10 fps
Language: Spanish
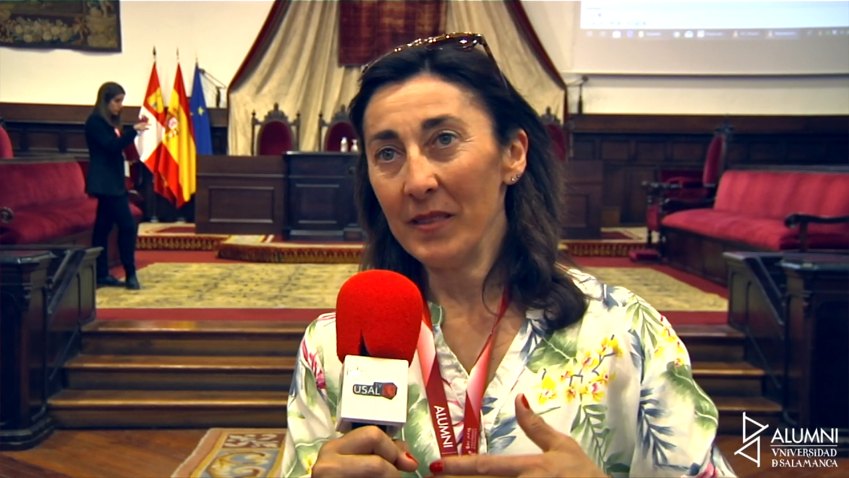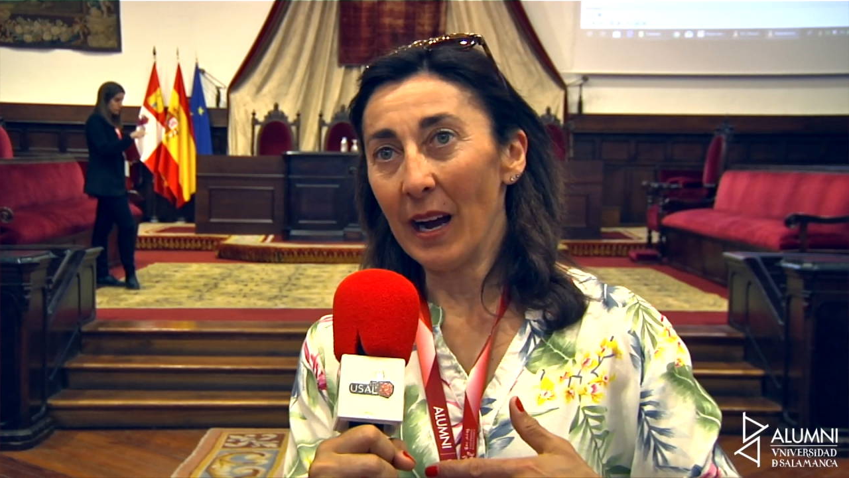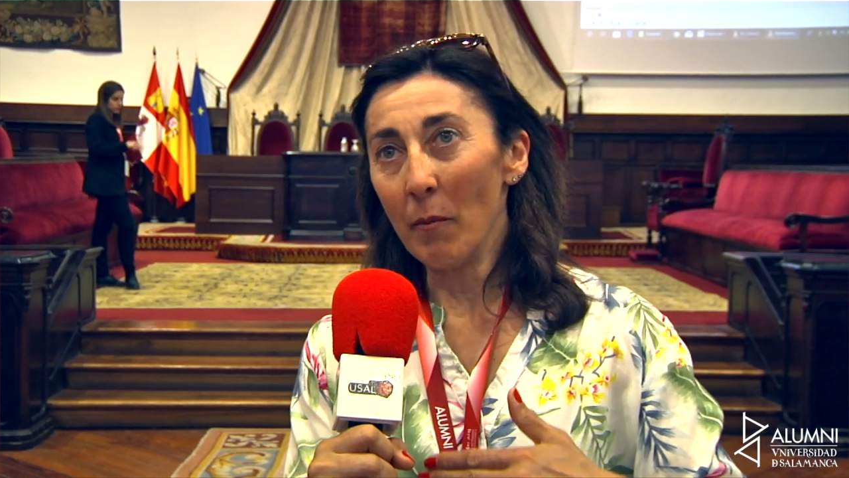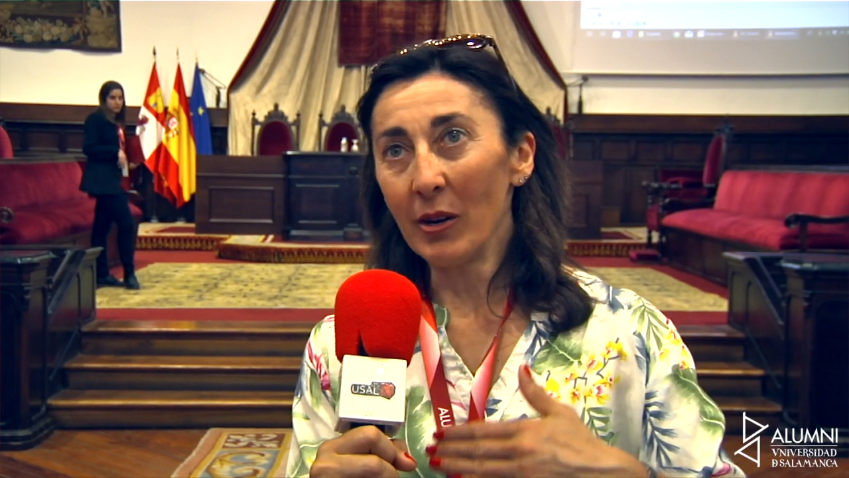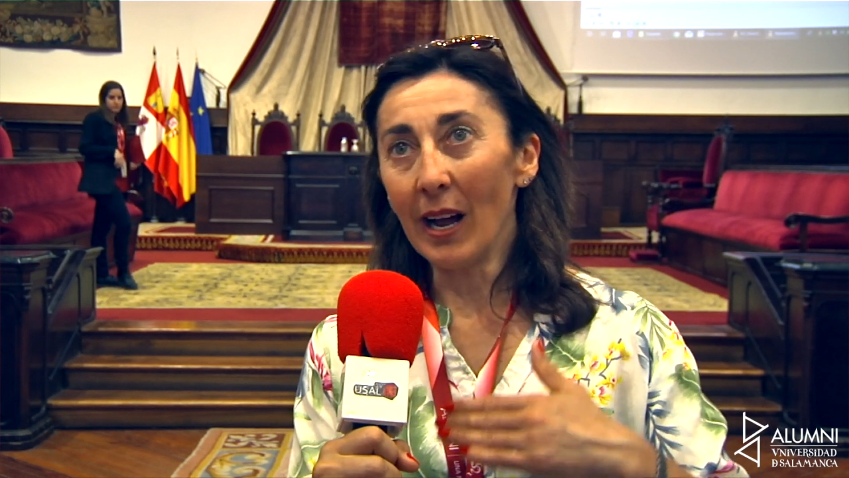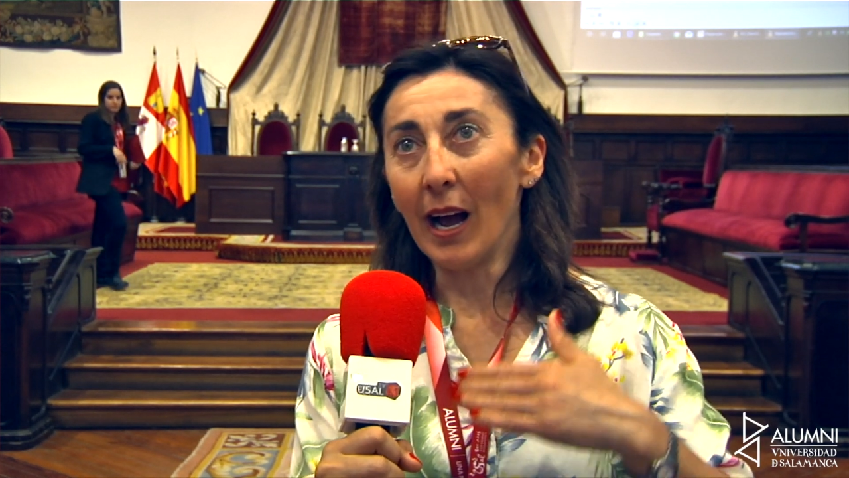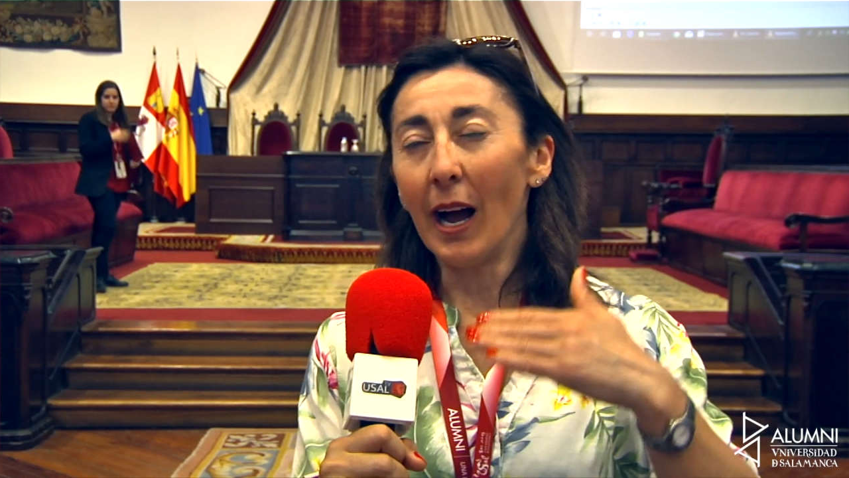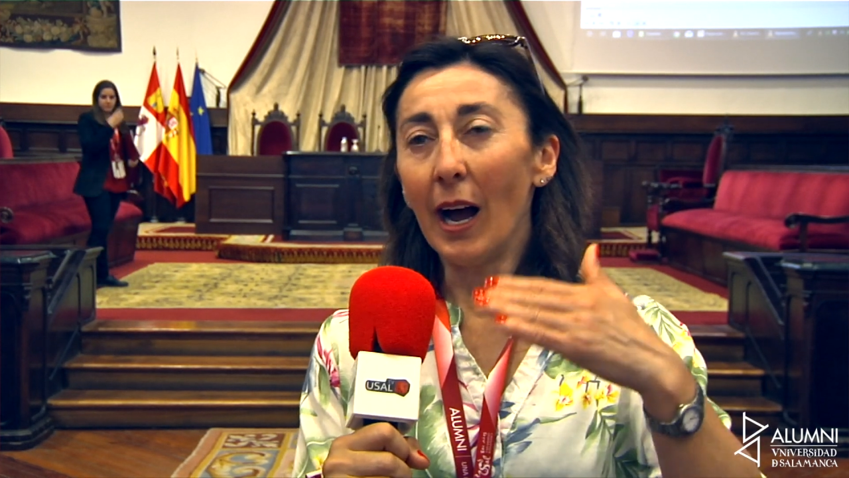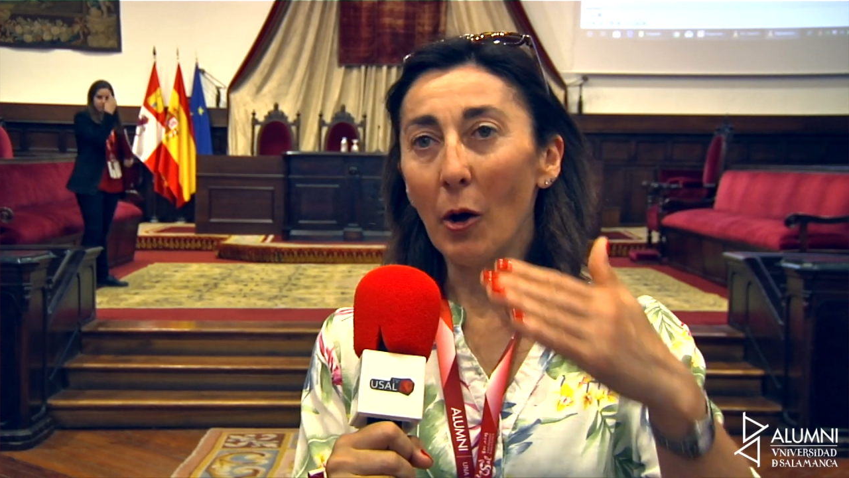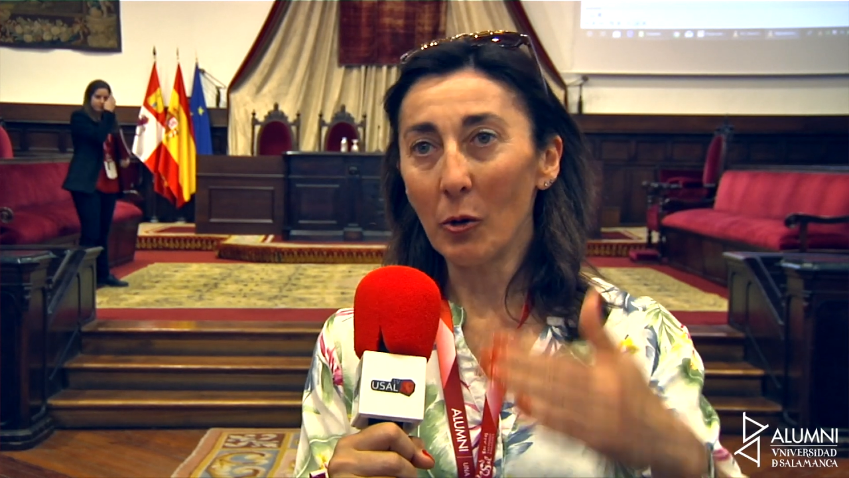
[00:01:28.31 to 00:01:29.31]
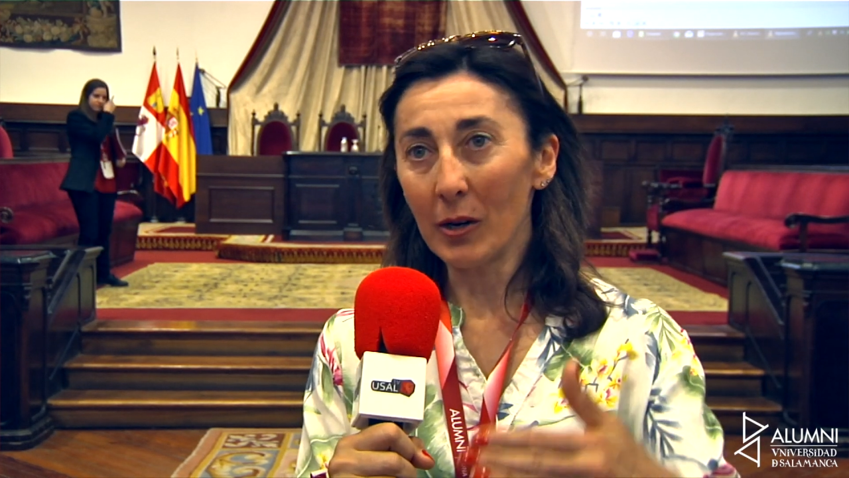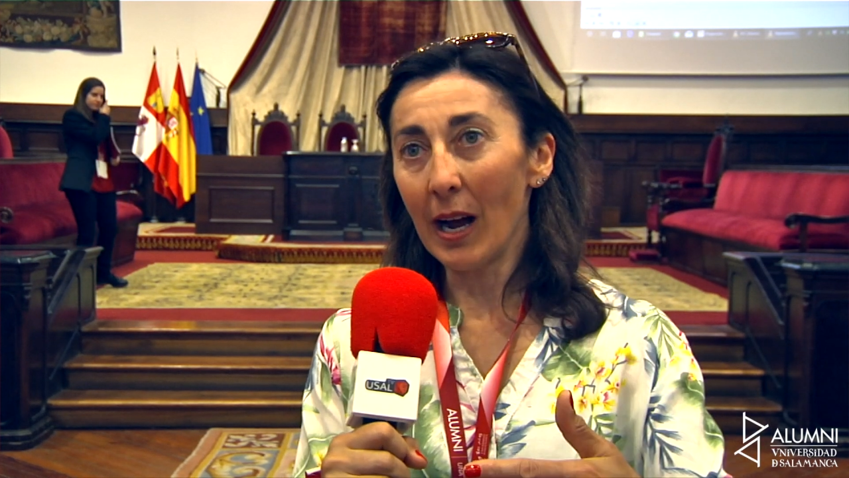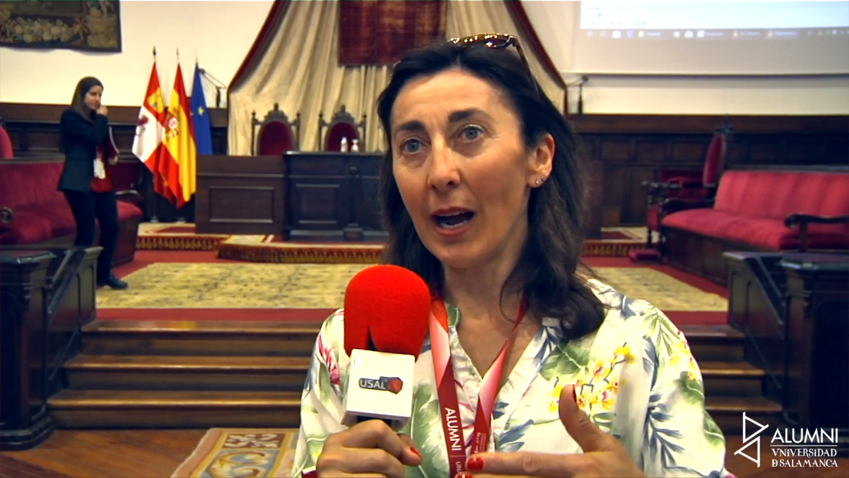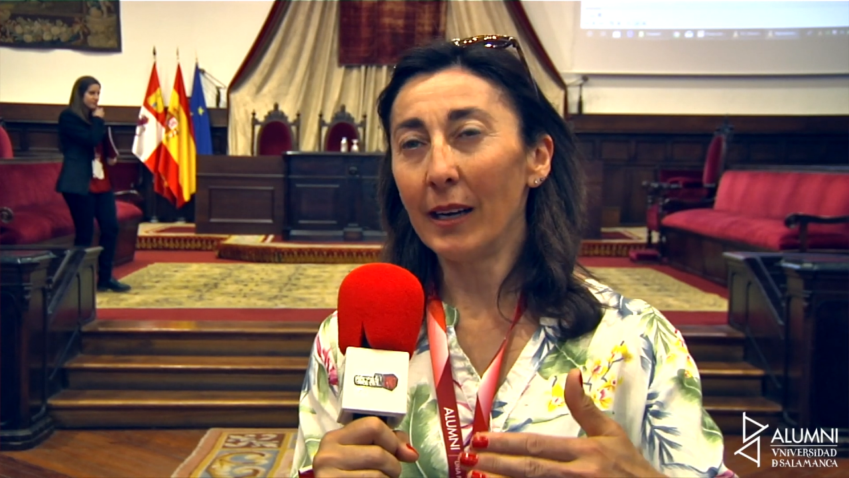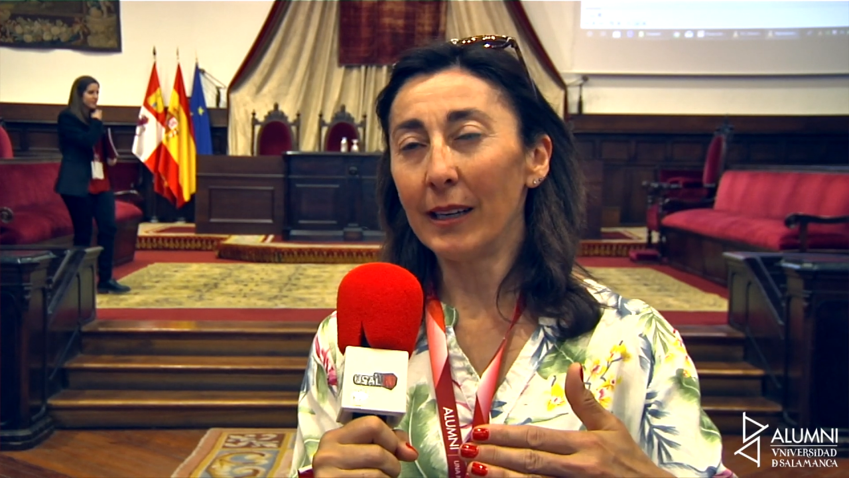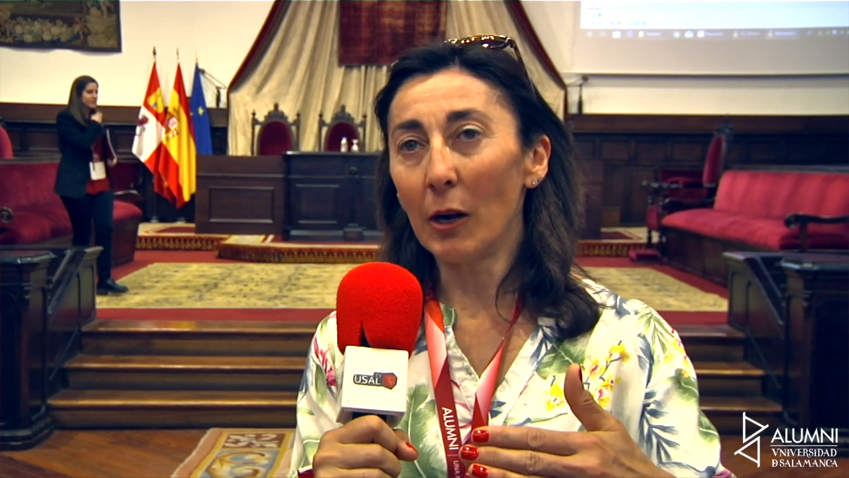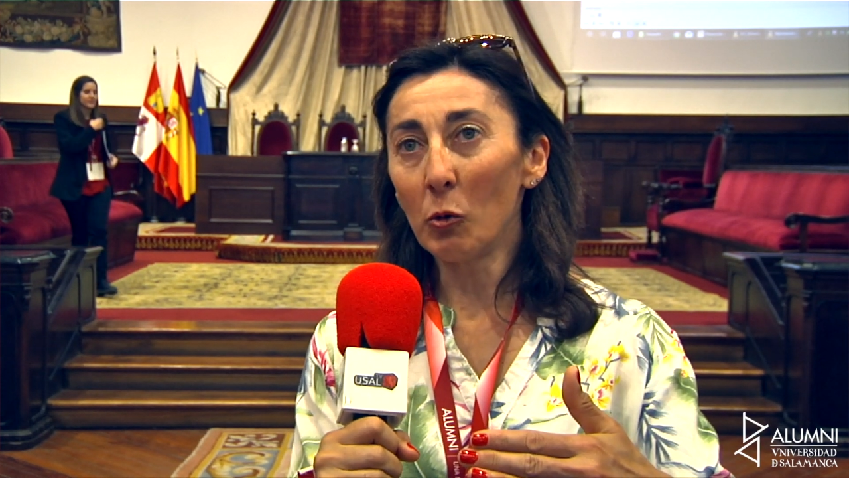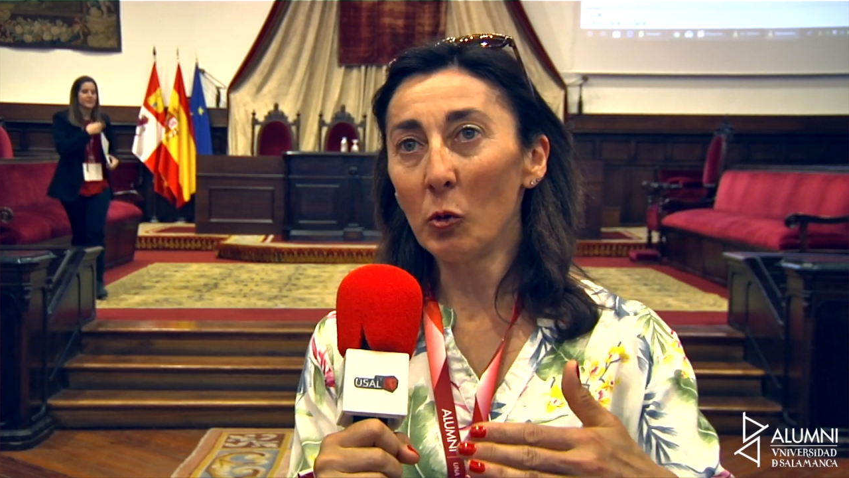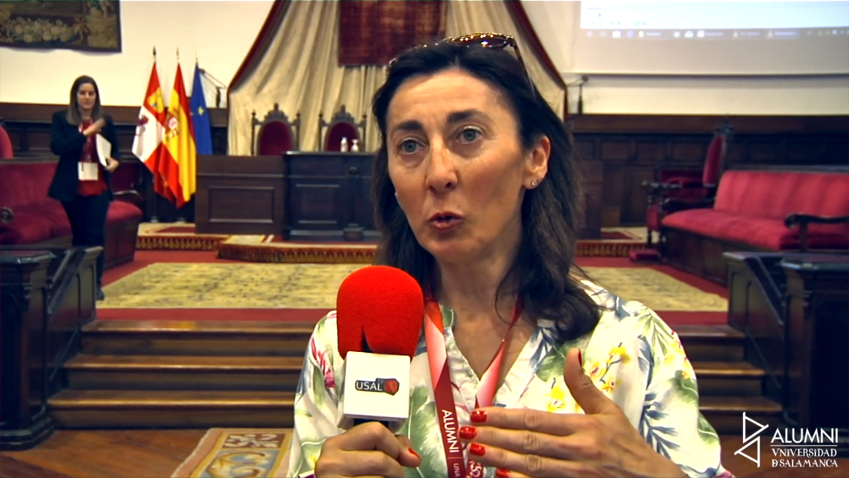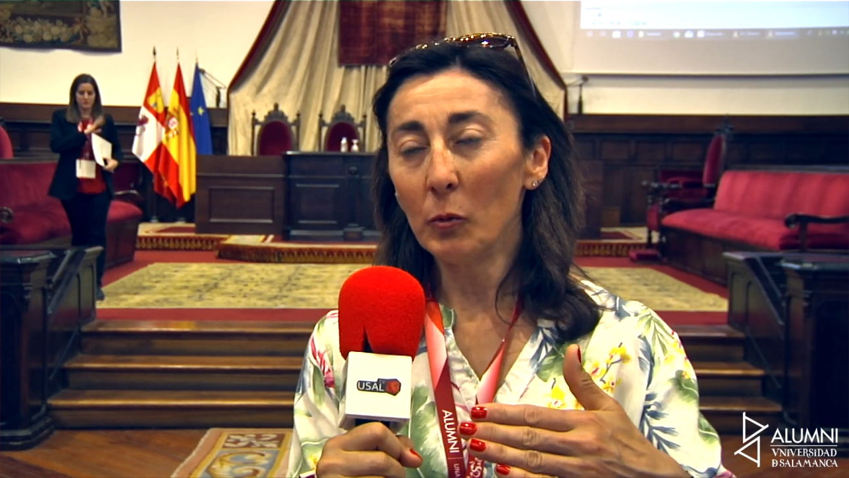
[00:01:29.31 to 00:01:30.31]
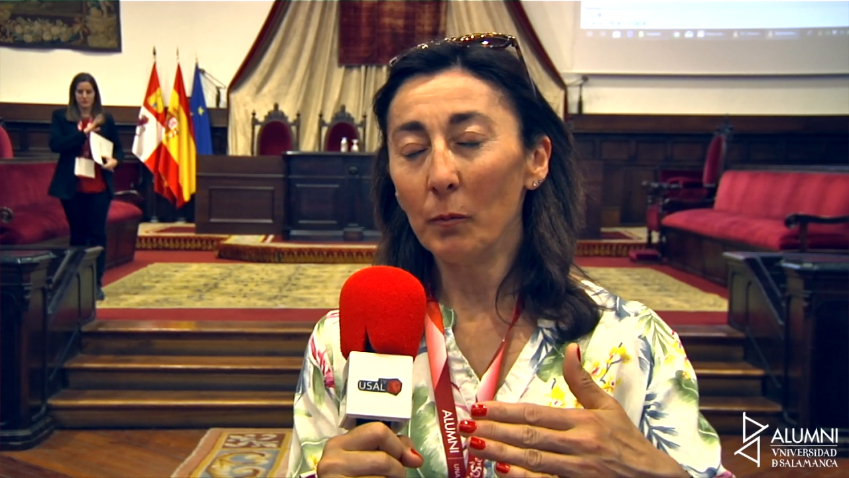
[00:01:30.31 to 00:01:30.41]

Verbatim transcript: digamos, a, a otra estatus,